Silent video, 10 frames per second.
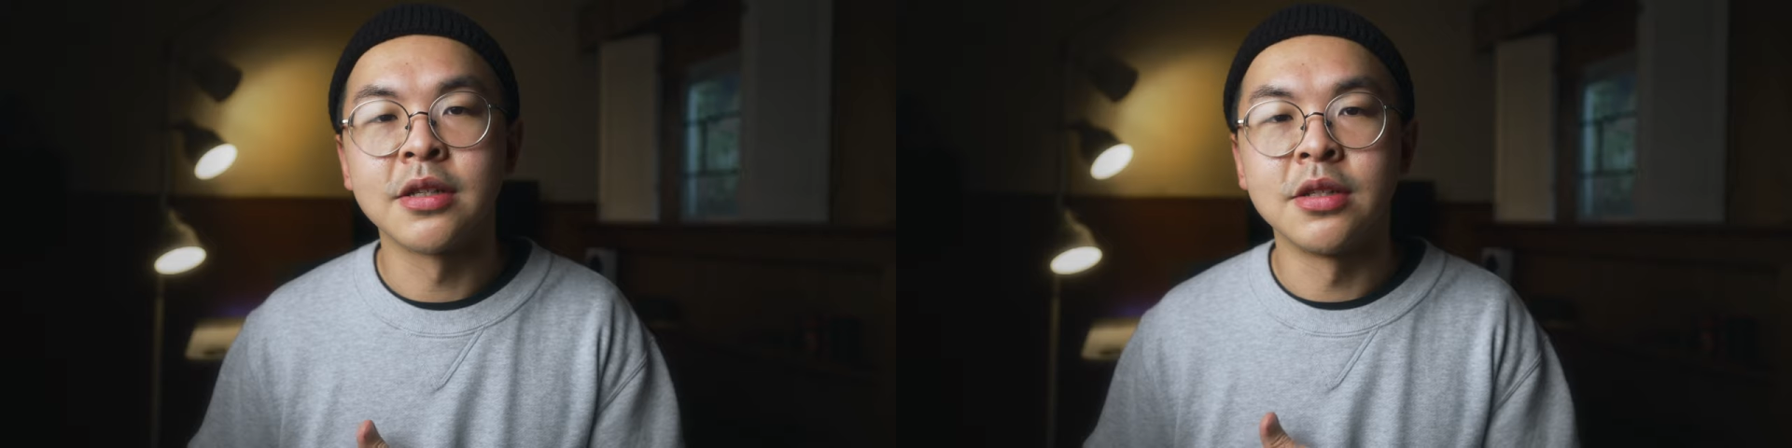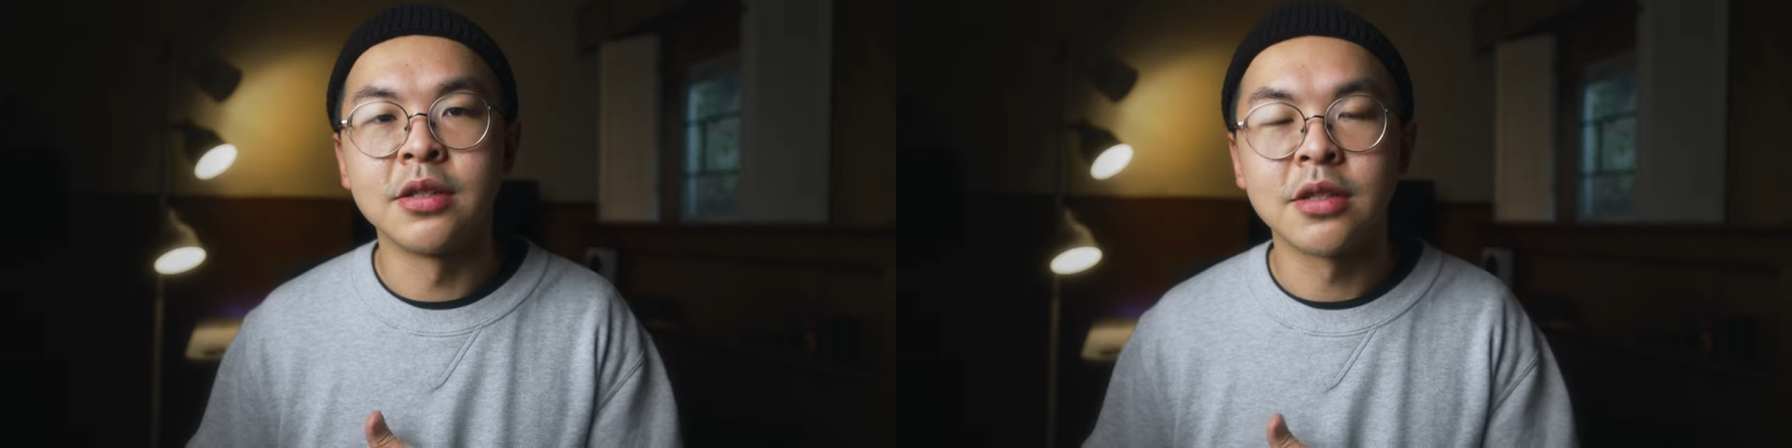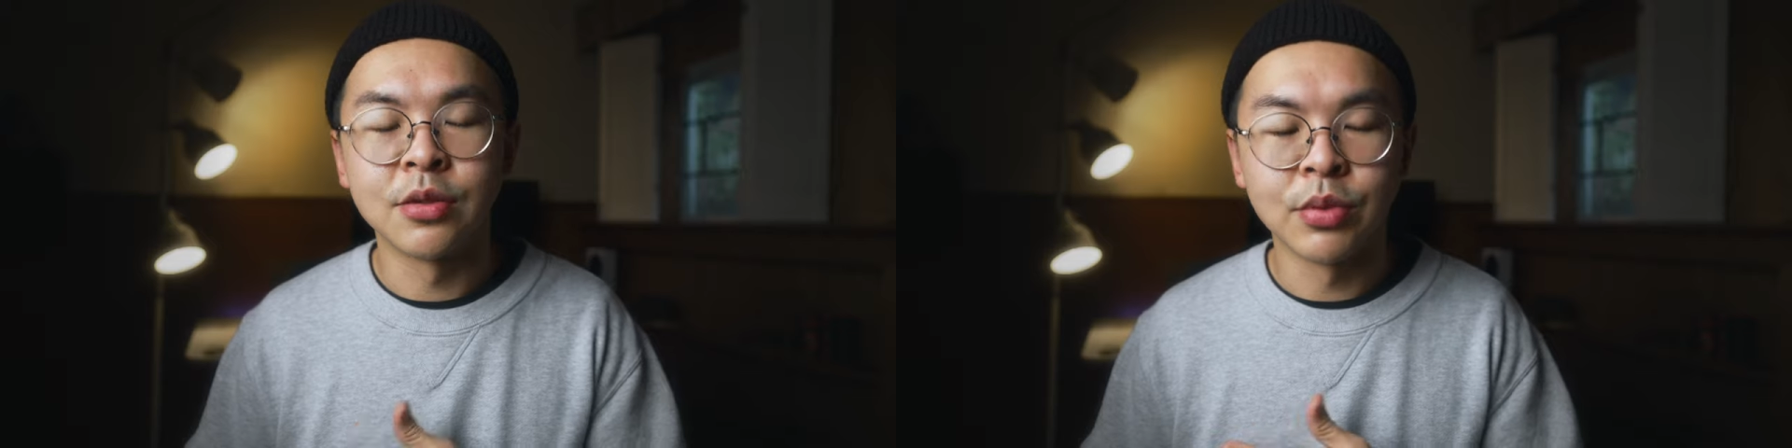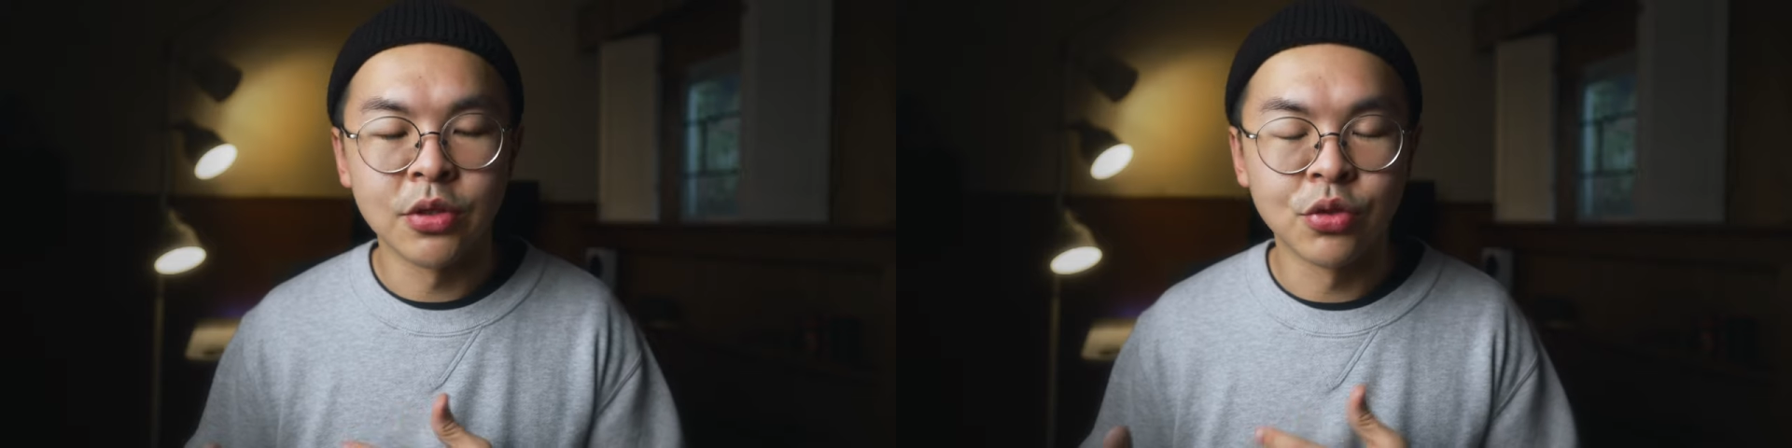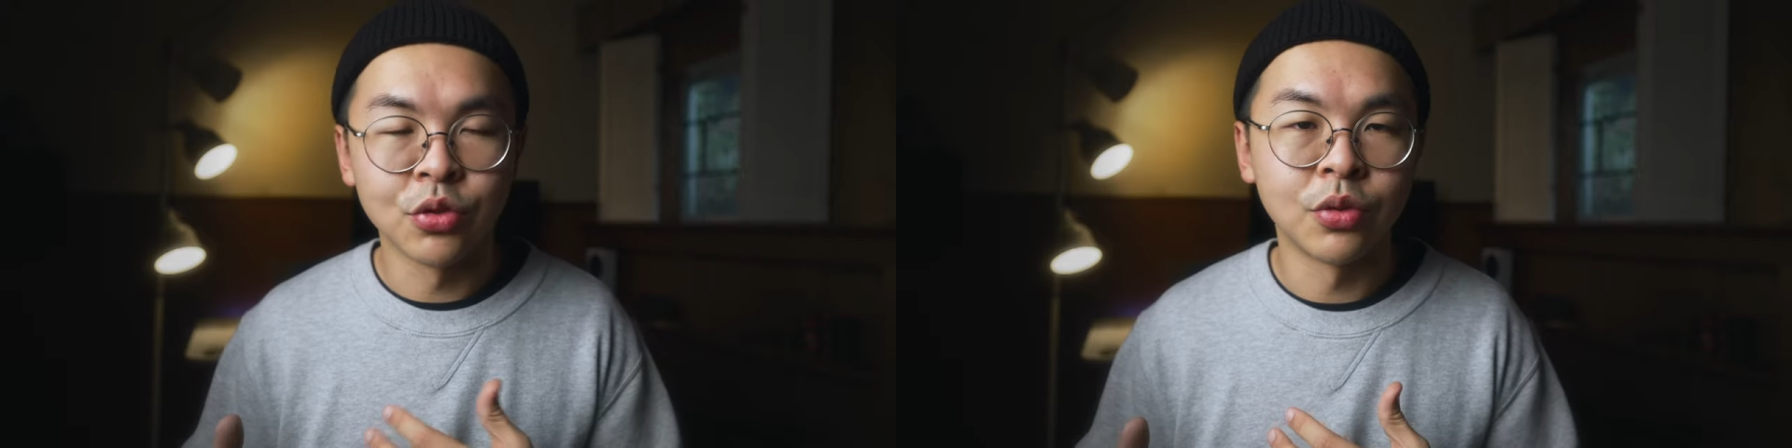机，但是变
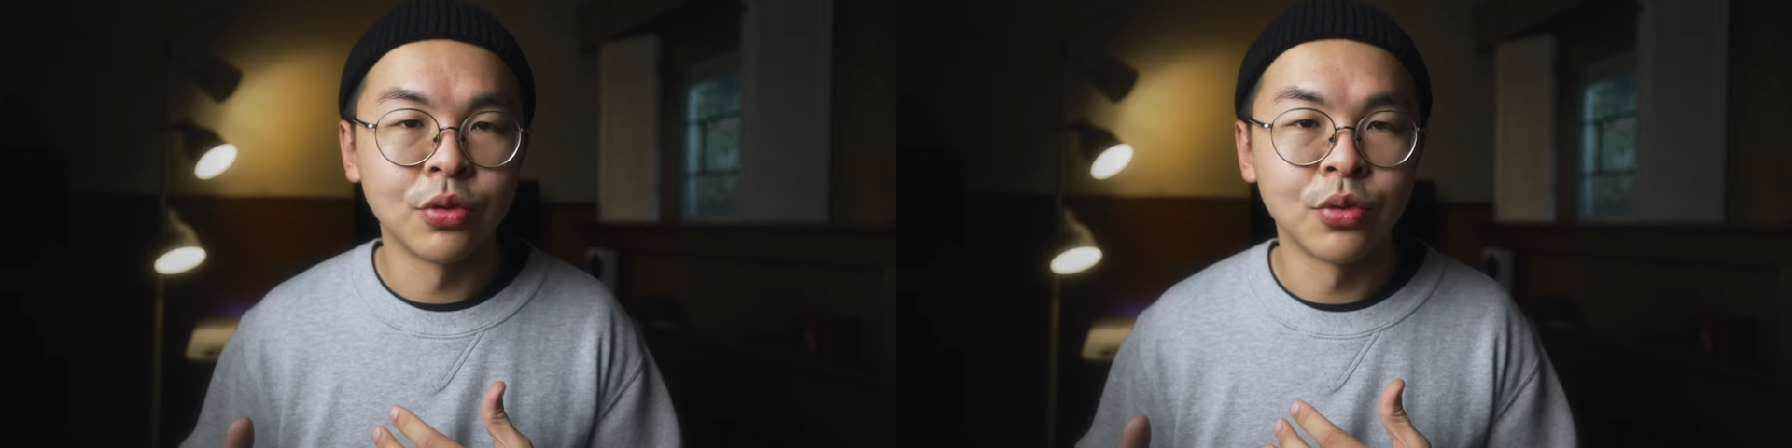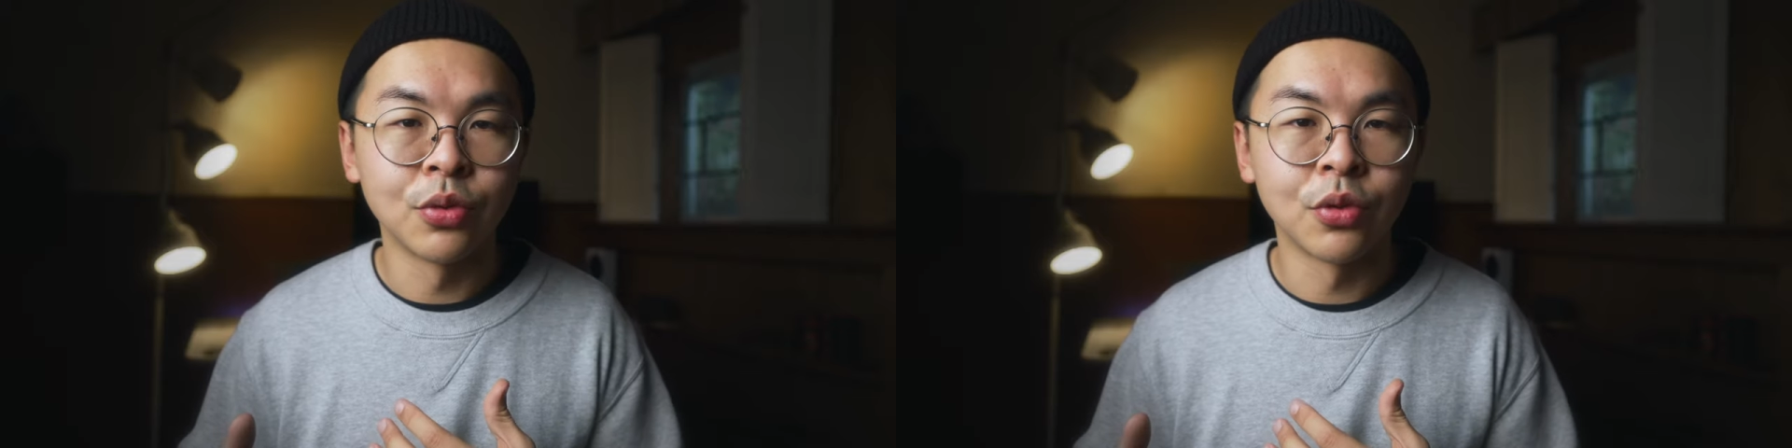成说我如